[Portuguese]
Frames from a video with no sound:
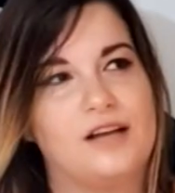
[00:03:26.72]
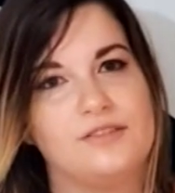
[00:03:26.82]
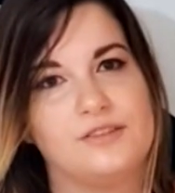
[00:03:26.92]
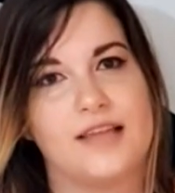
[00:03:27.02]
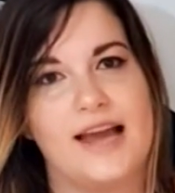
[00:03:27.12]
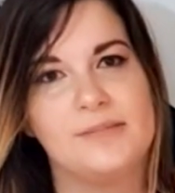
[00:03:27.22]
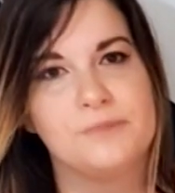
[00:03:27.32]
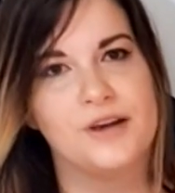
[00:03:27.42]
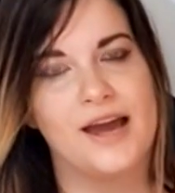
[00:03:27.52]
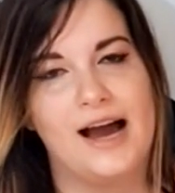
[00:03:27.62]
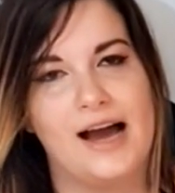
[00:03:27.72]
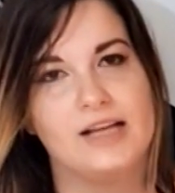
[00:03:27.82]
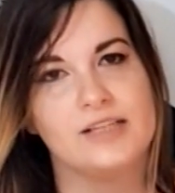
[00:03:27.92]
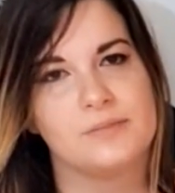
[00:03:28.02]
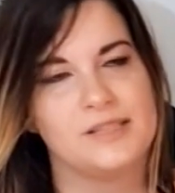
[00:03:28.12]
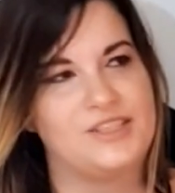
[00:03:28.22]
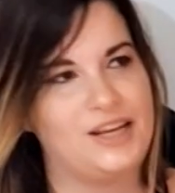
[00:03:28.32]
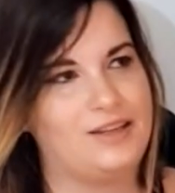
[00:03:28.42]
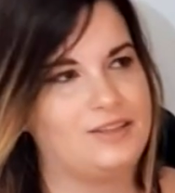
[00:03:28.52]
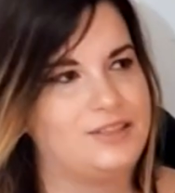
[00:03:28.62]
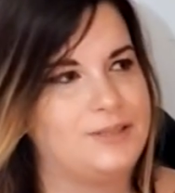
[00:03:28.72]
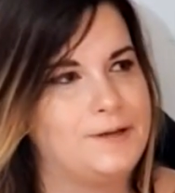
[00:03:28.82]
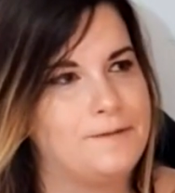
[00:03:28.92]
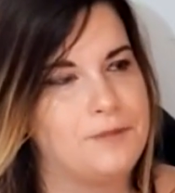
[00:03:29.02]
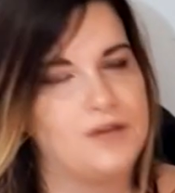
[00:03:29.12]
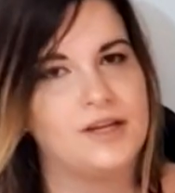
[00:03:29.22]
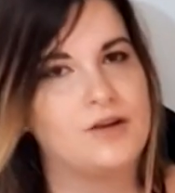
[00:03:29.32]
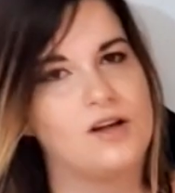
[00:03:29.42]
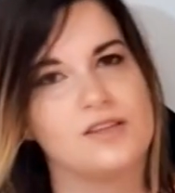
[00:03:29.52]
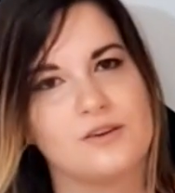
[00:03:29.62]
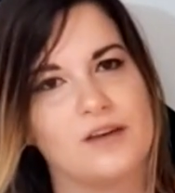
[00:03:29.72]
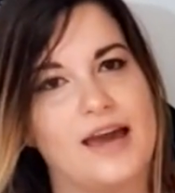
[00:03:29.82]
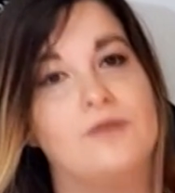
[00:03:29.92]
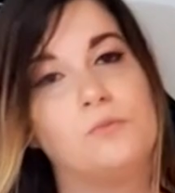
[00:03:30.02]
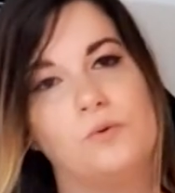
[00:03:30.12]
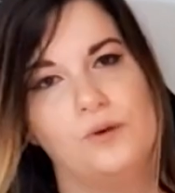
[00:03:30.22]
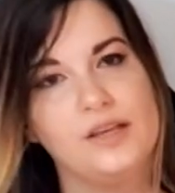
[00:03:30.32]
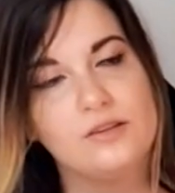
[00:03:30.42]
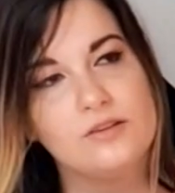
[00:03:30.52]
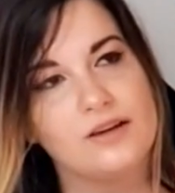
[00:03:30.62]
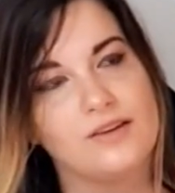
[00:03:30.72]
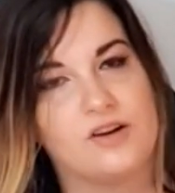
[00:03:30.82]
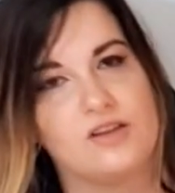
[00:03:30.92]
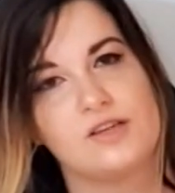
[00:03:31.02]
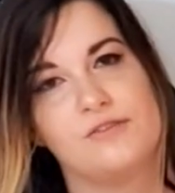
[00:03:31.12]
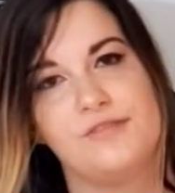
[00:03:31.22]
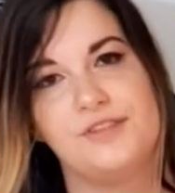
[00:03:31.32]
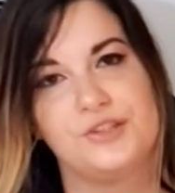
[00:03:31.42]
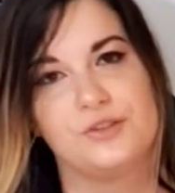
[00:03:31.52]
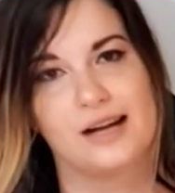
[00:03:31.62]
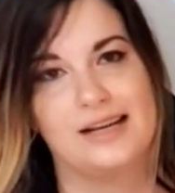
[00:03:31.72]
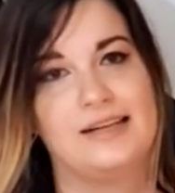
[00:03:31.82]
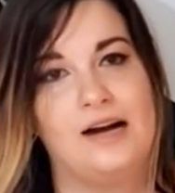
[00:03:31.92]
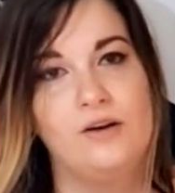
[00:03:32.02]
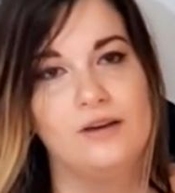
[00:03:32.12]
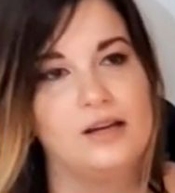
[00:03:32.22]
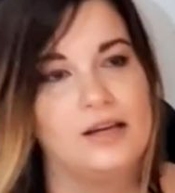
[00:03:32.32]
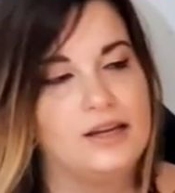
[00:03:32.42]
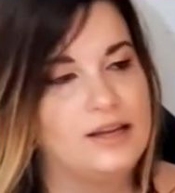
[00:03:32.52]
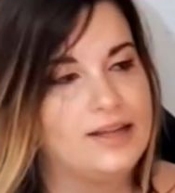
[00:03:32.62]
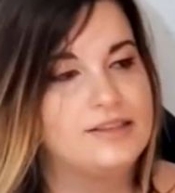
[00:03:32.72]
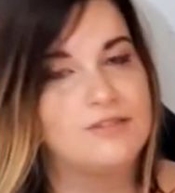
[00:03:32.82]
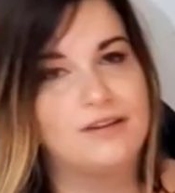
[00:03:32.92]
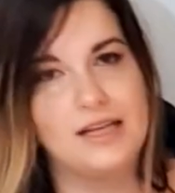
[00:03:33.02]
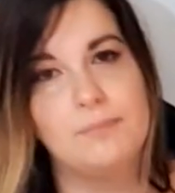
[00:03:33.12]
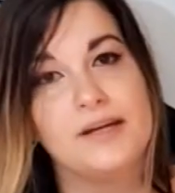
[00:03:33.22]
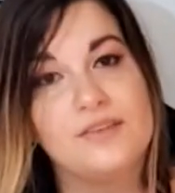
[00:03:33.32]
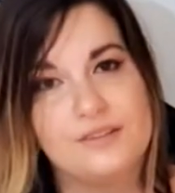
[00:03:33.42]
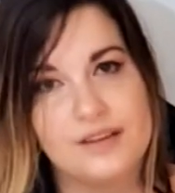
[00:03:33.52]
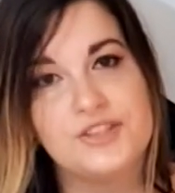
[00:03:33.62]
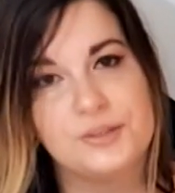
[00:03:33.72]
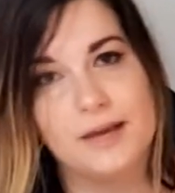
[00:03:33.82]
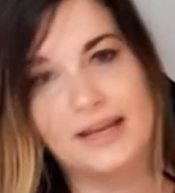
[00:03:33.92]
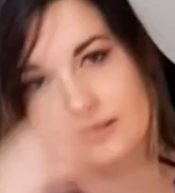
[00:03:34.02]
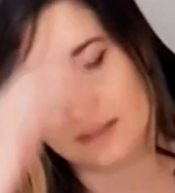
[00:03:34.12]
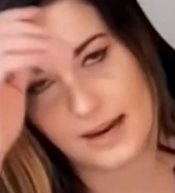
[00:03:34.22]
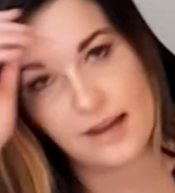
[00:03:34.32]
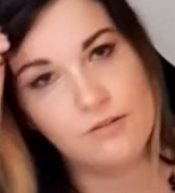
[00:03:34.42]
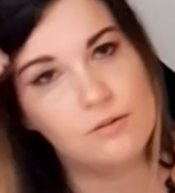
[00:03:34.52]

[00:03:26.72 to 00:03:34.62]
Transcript: deu 10 mil reais, mas gente, é um negócio que eu quero muito, é um negócio que eu vou investir no canal, então vale a pena o investimento, né? E eu vou